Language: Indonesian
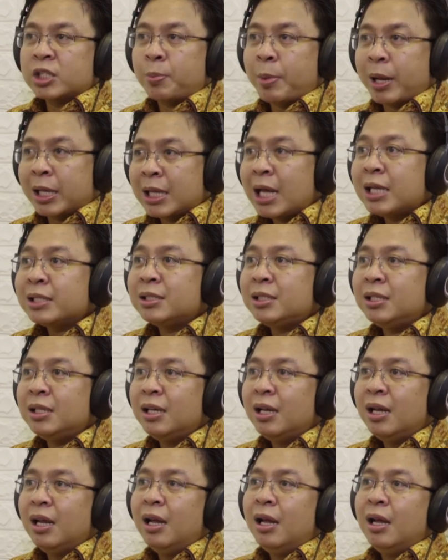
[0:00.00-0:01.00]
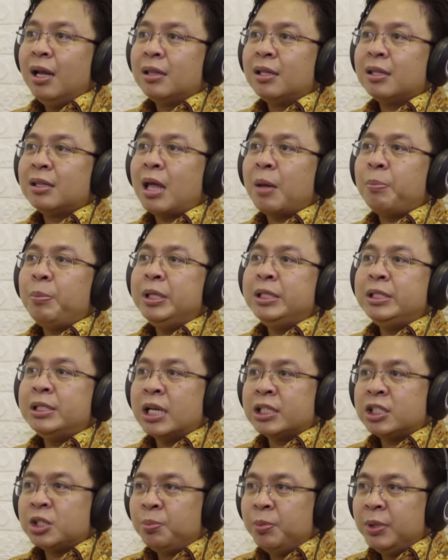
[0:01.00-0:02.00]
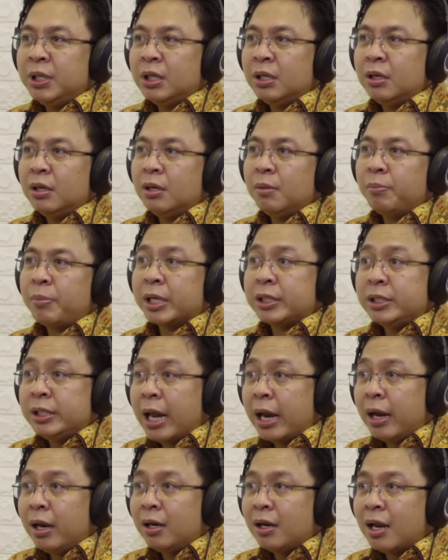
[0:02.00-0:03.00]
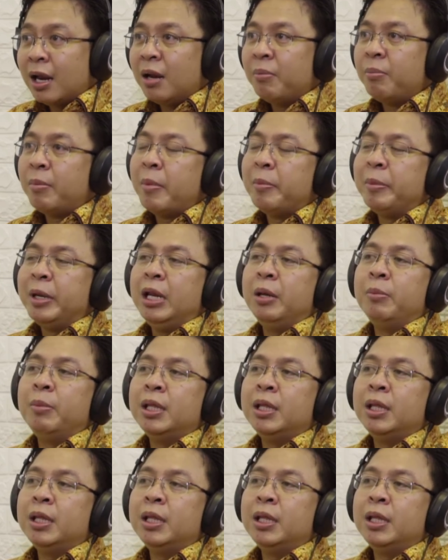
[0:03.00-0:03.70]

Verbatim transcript: ekspektasi, tetapi judgement presiden dalam memilih